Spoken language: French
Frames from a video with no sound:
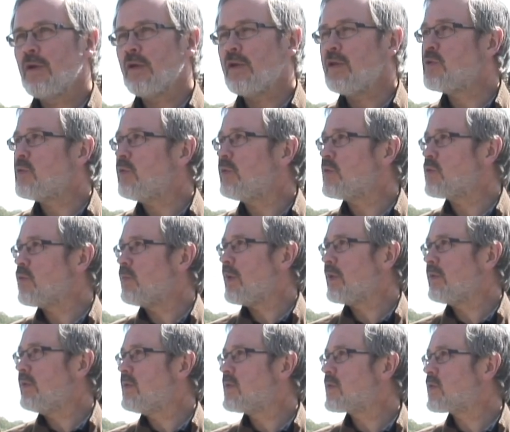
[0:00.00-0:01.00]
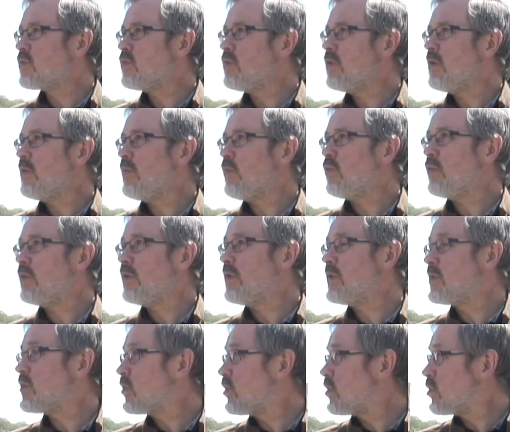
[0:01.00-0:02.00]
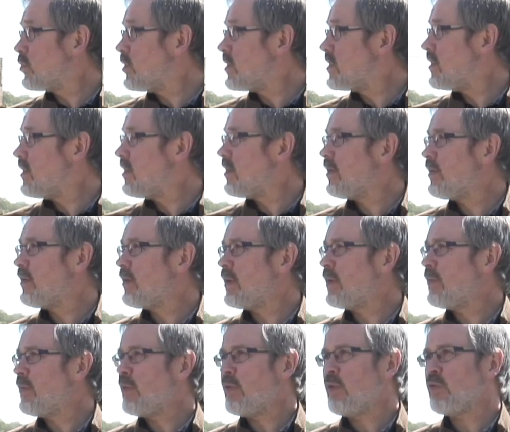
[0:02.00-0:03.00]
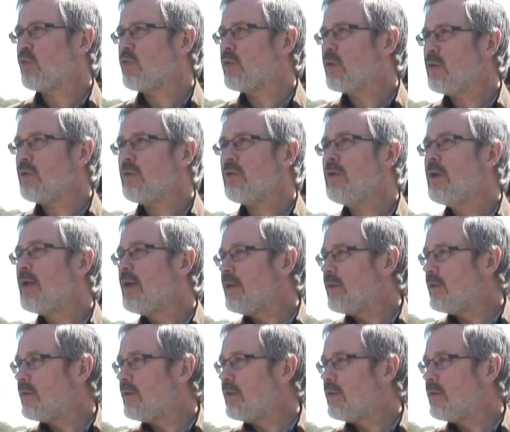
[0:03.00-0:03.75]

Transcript: Les autres, ils sont partis soit, bon, il y en a qui sont décédés euh, euh, entre-temps,